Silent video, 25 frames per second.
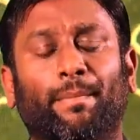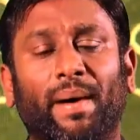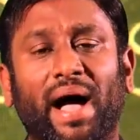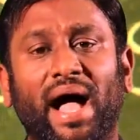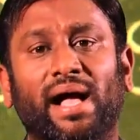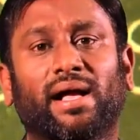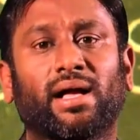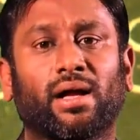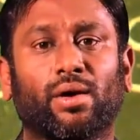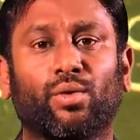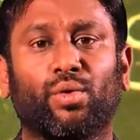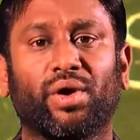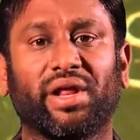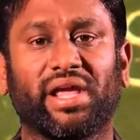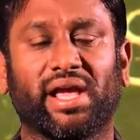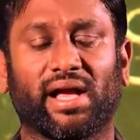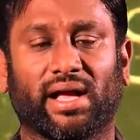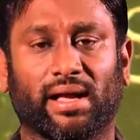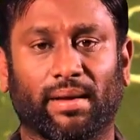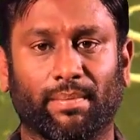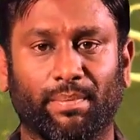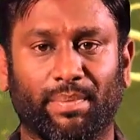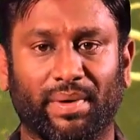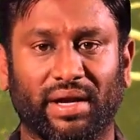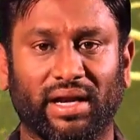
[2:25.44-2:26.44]
பார்க்கக்கூடிய
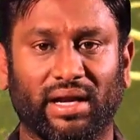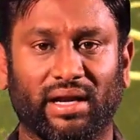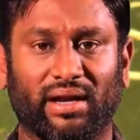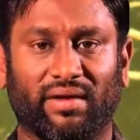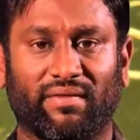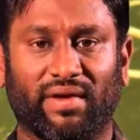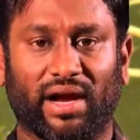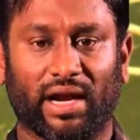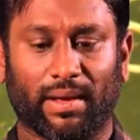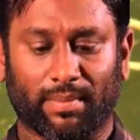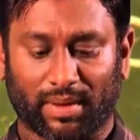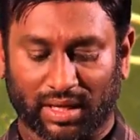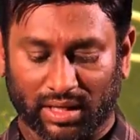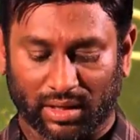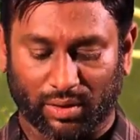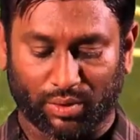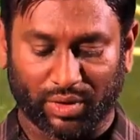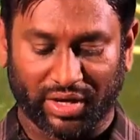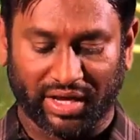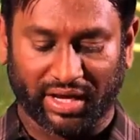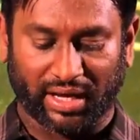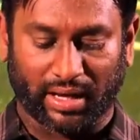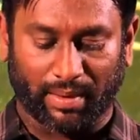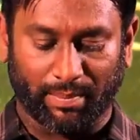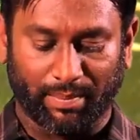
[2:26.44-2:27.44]
கம்பெனியில் வேலை
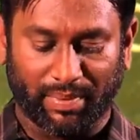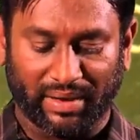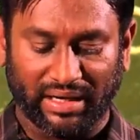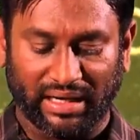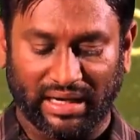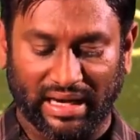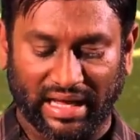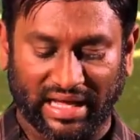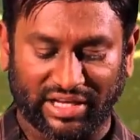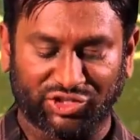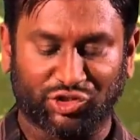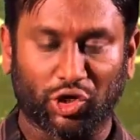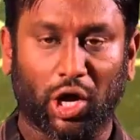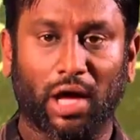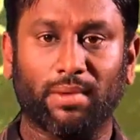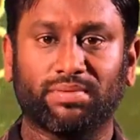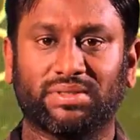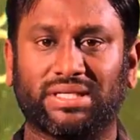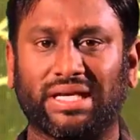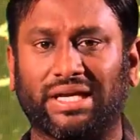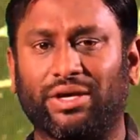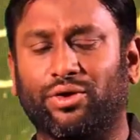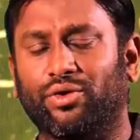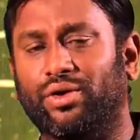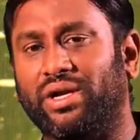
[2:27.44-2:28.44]
பார்க்கக்கூடிய கம்பெனியில்
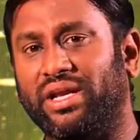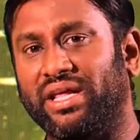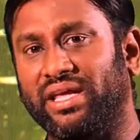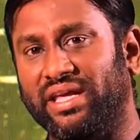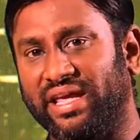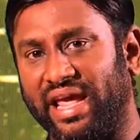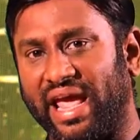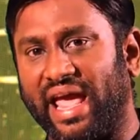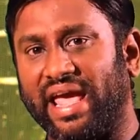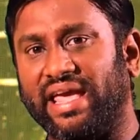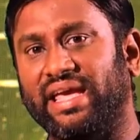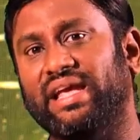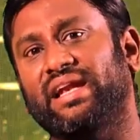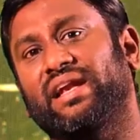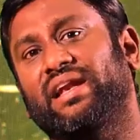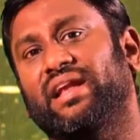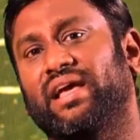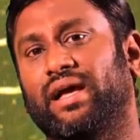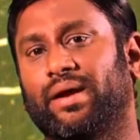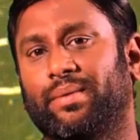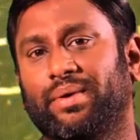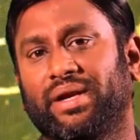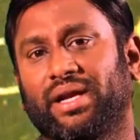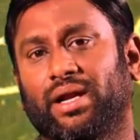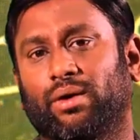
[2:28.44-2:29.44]
ஜாப் செக்யூரிட்டி ஏன்
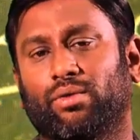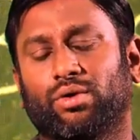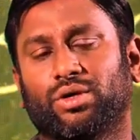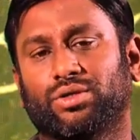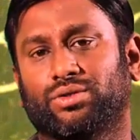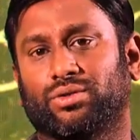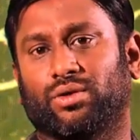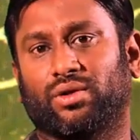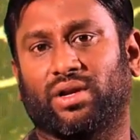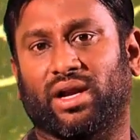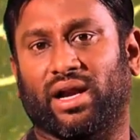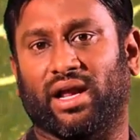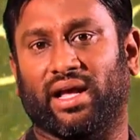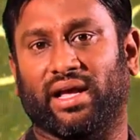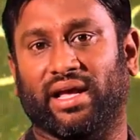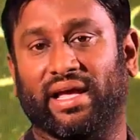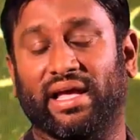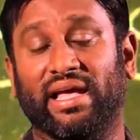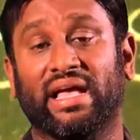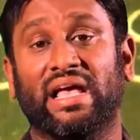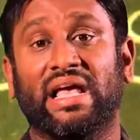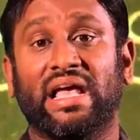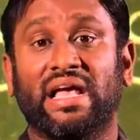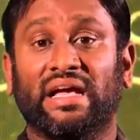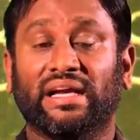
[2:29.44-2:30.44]
இல்லை அப்படின்னு அவங்க சொல்கிறாங்க
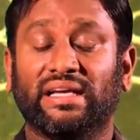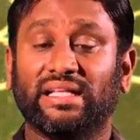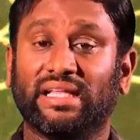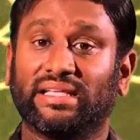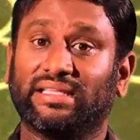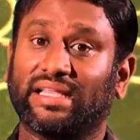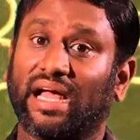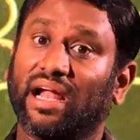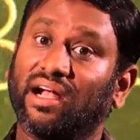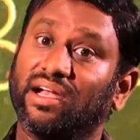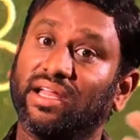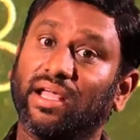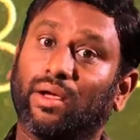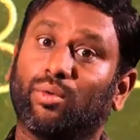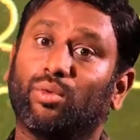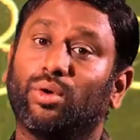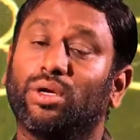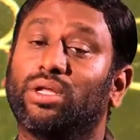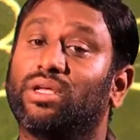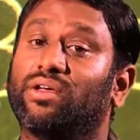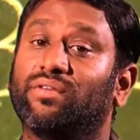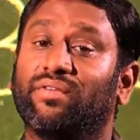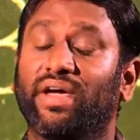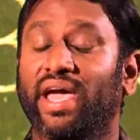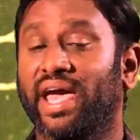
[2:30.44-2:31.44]
இதை தாண்டி
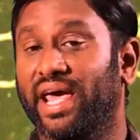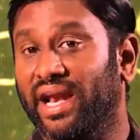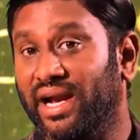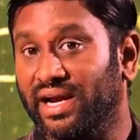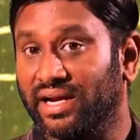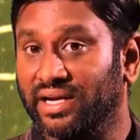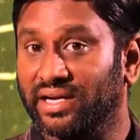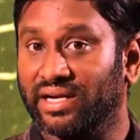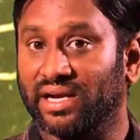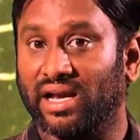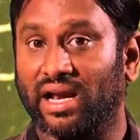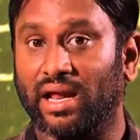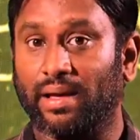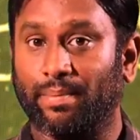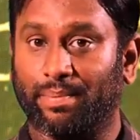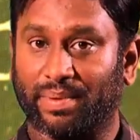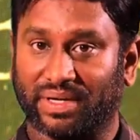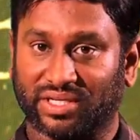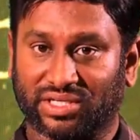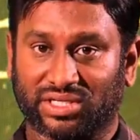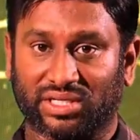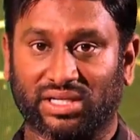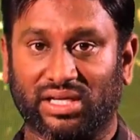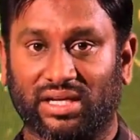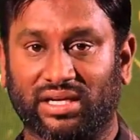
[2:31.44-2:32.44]
அவங்களுக்கு வேற என்னெல்லாம்
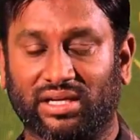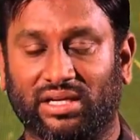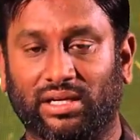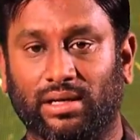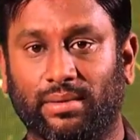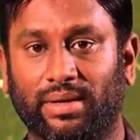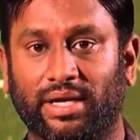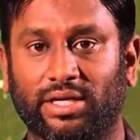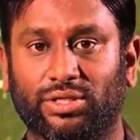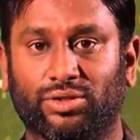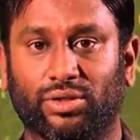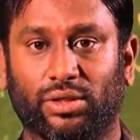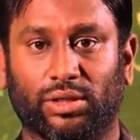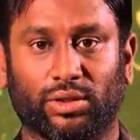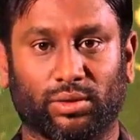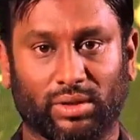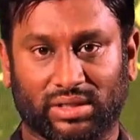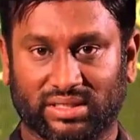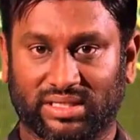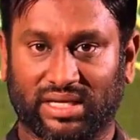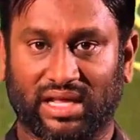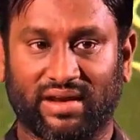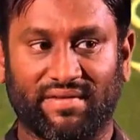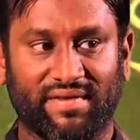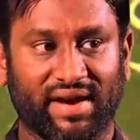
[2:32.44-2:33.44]
பிரச்சனை இருக்குது அப்படின்னு சொல்லிட்டு
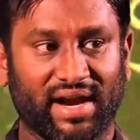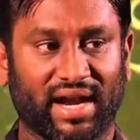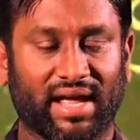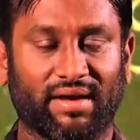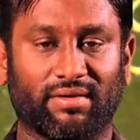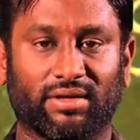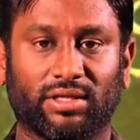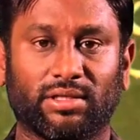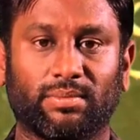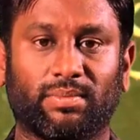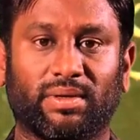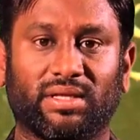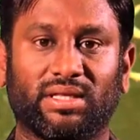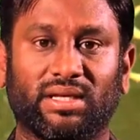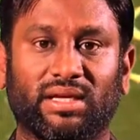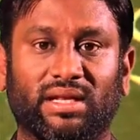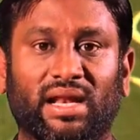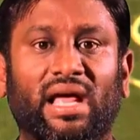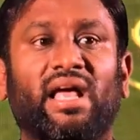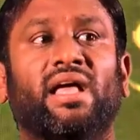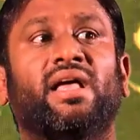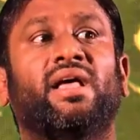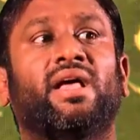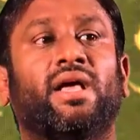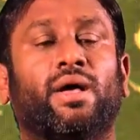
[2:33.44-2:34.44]
ஒரு சர்வேனா வந்து
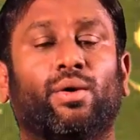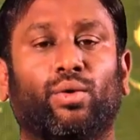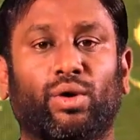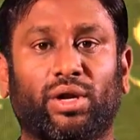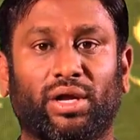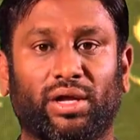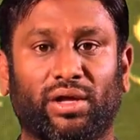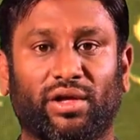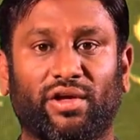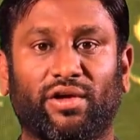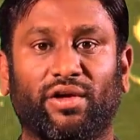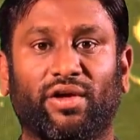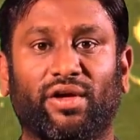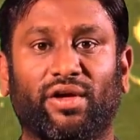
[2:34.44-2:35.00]
பார்த்தீங்கன்னா ஒரு